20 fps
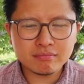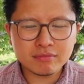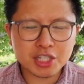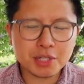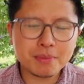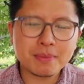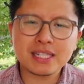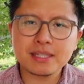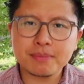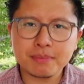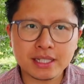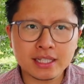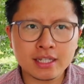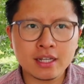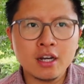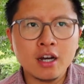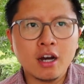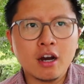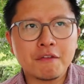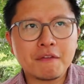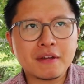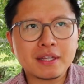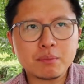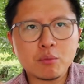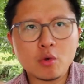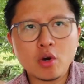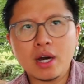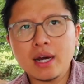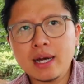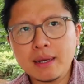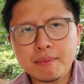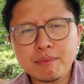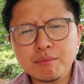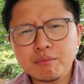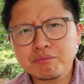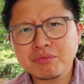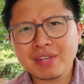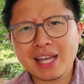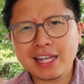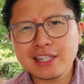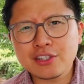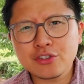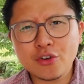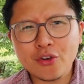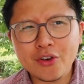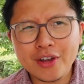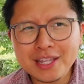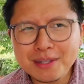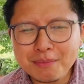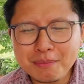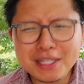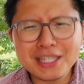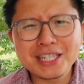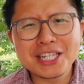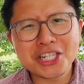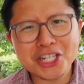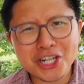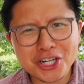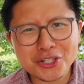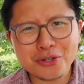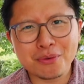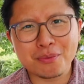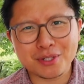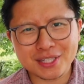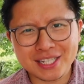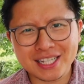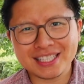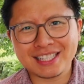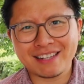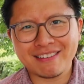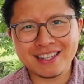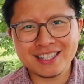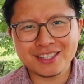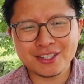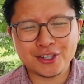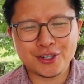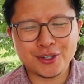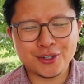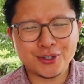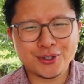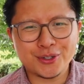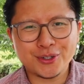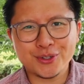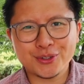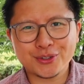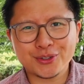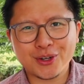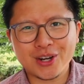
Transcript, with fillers: Je m'explique. En fait, moi, à 13 ans et demi, déjà, je commençais à travailler dans,